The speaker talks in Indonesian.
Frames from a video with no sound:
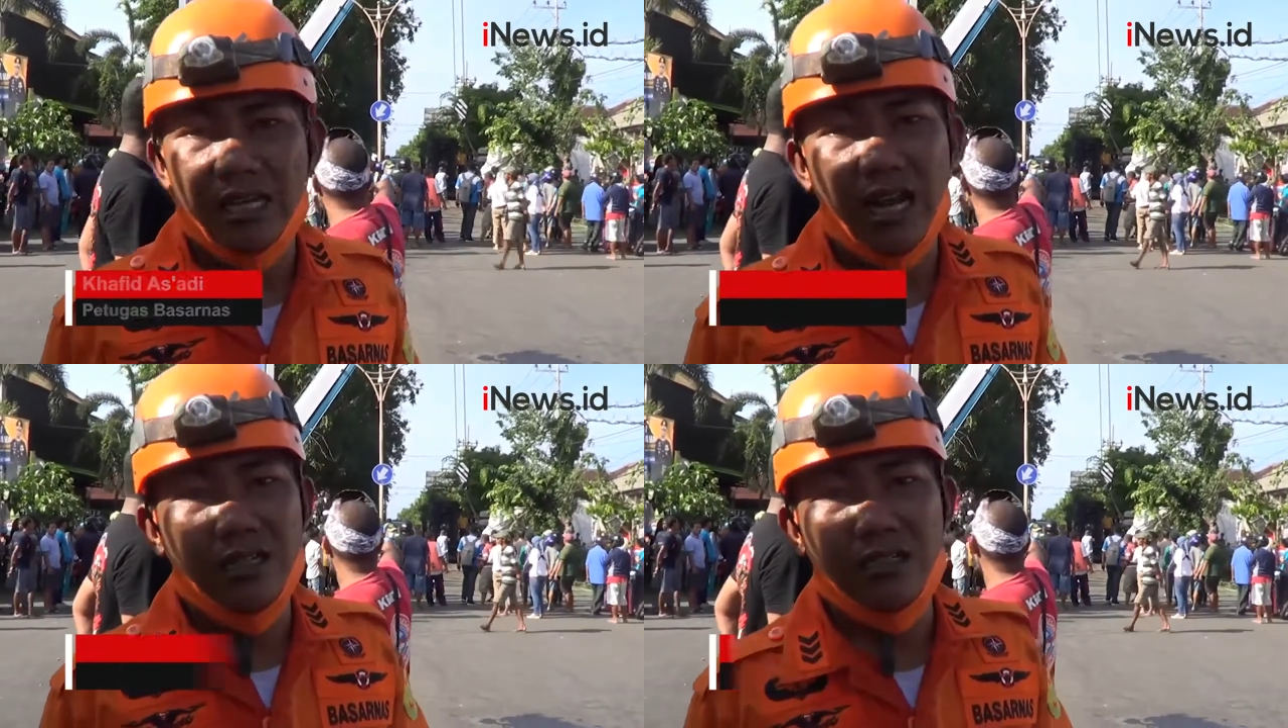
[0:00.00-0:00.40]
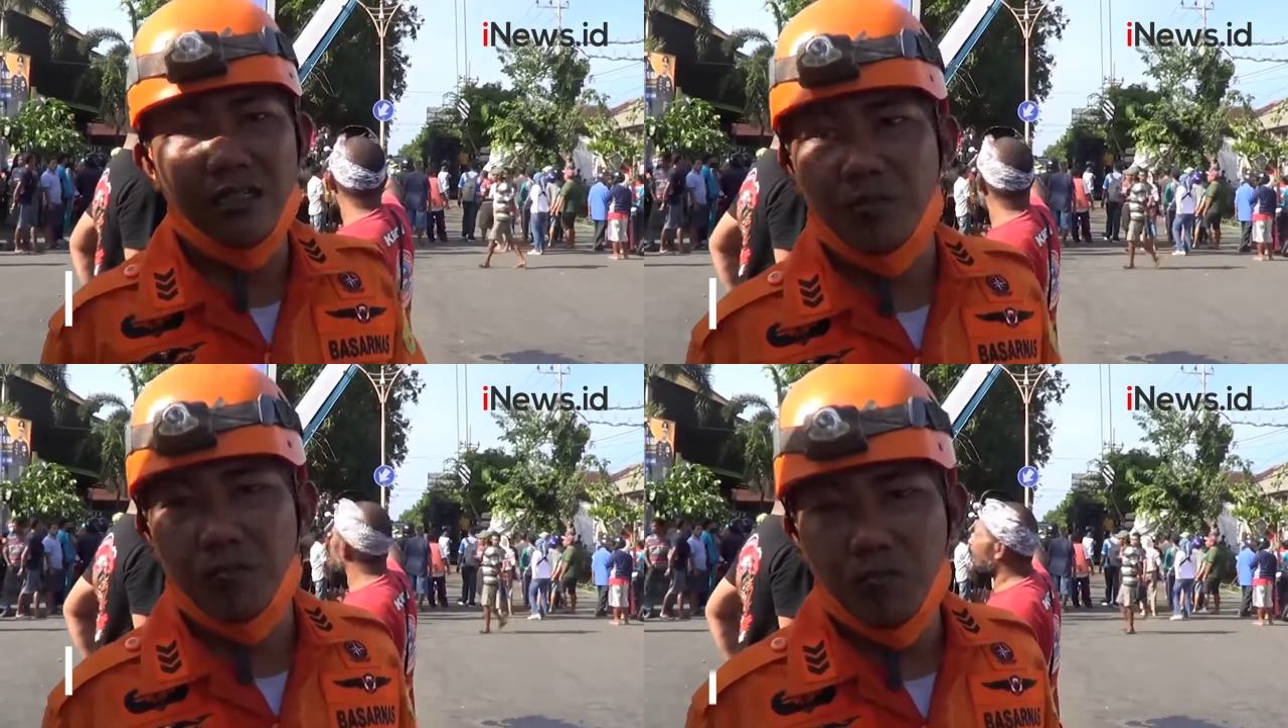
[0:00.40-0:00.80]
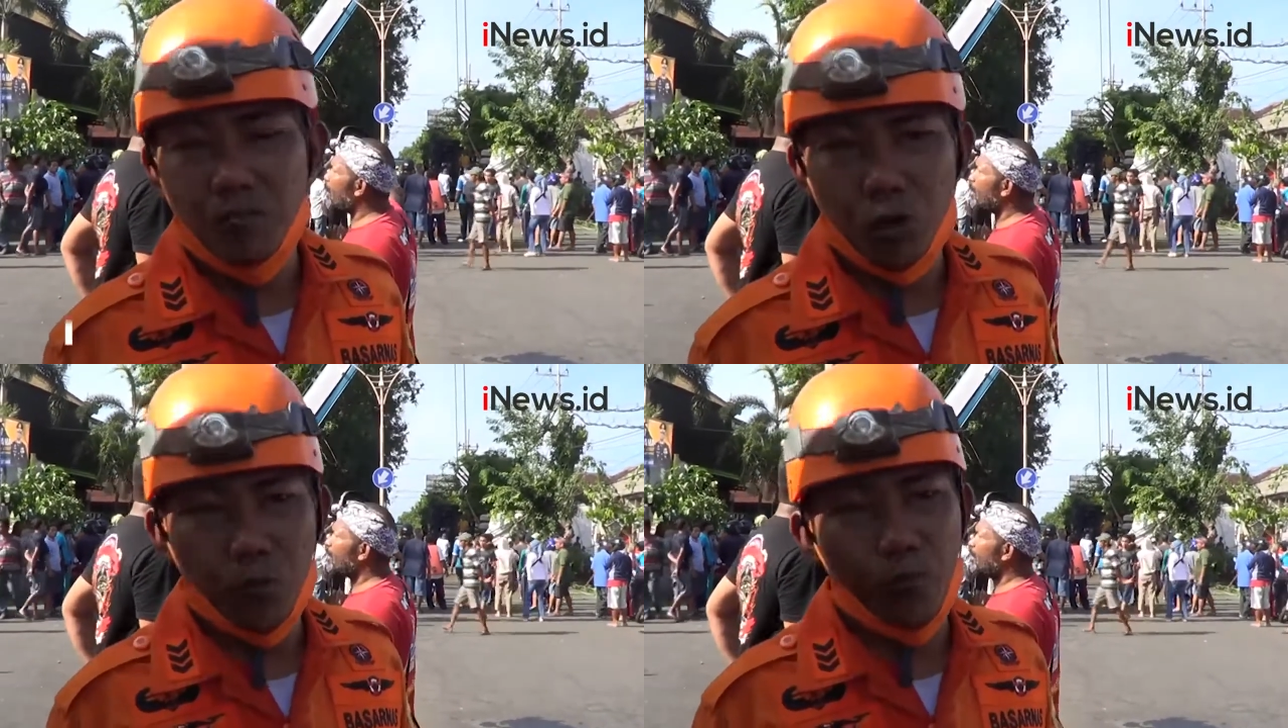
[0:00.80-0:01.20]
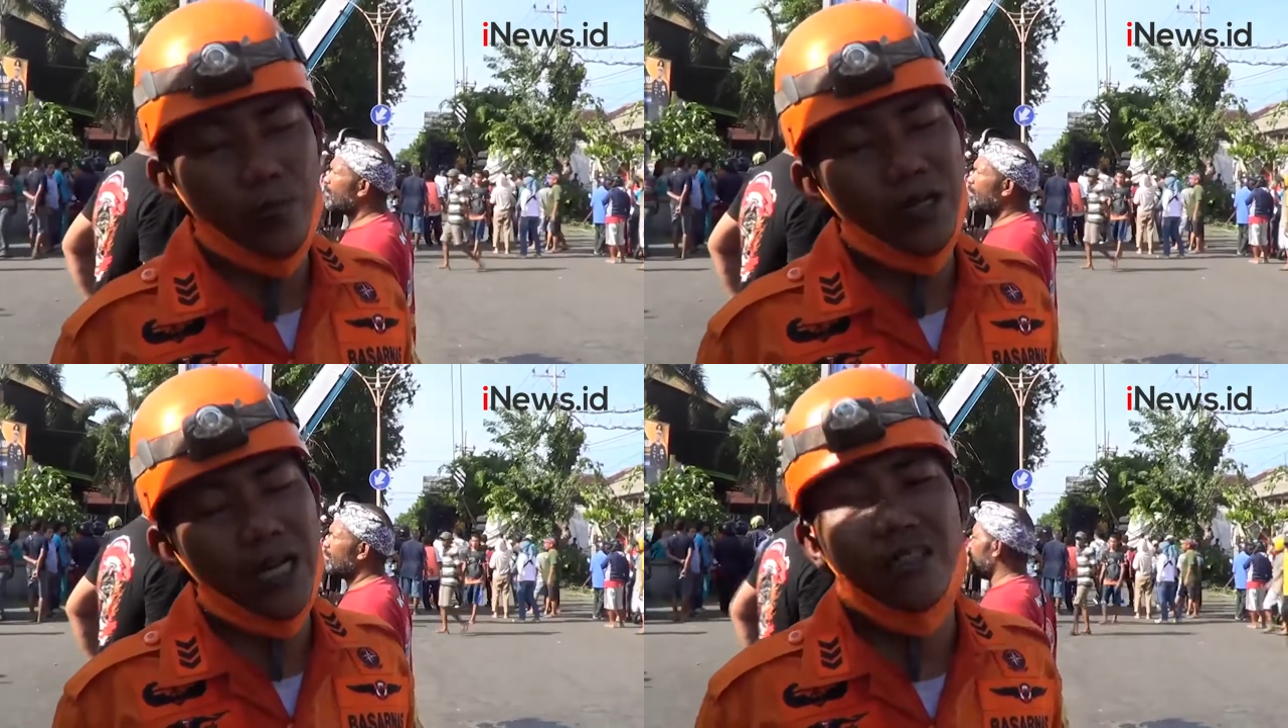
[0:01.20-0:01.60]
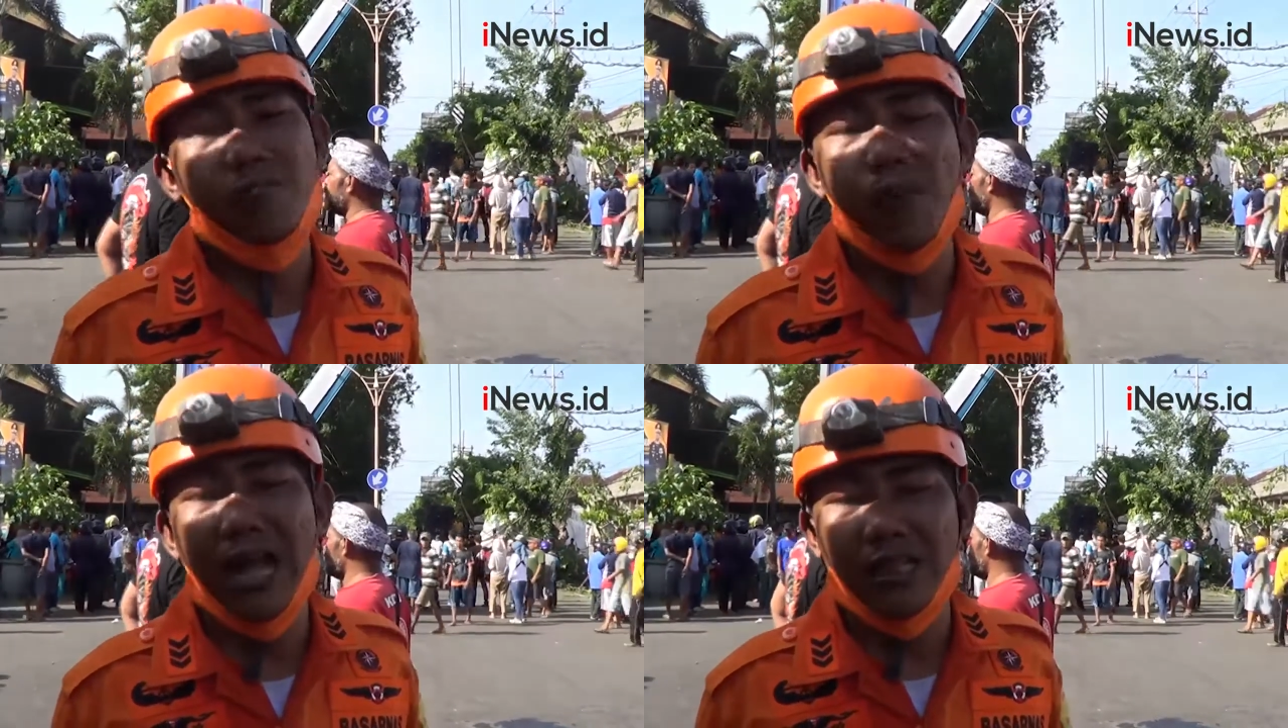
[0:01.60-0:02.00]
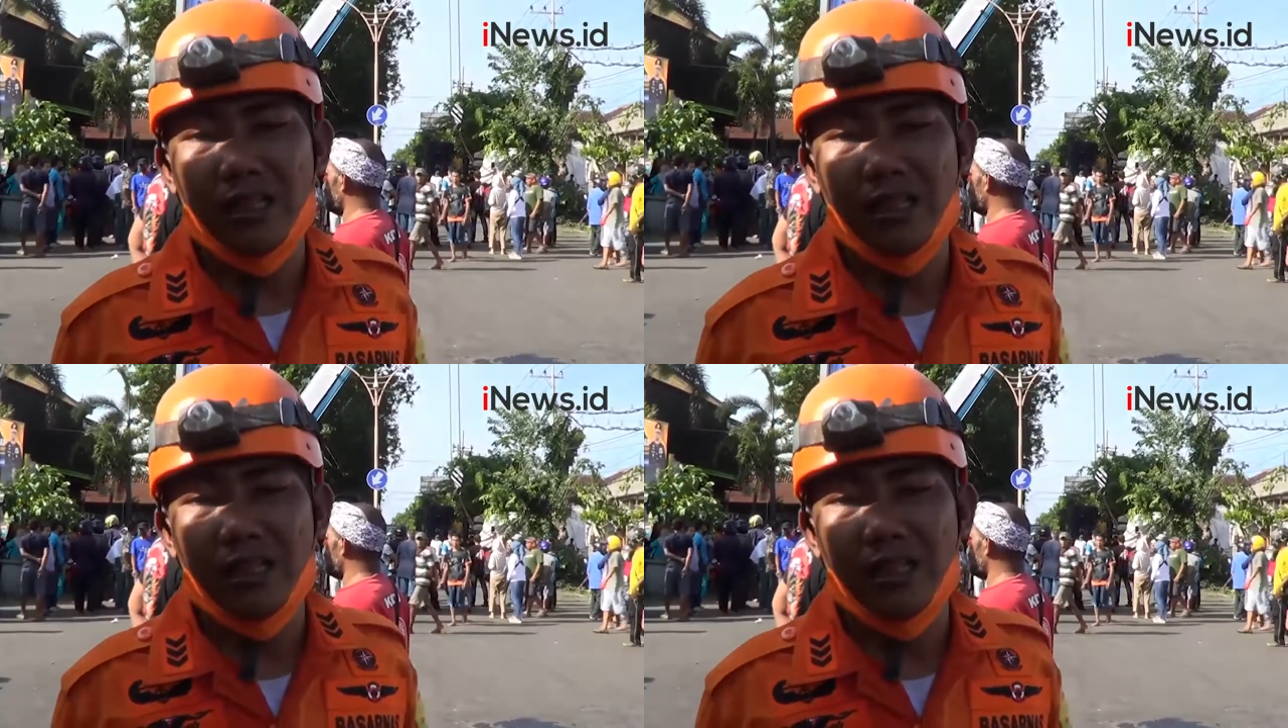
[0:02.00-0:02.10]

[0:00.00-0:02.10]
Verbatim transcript: dan pusdika setempat.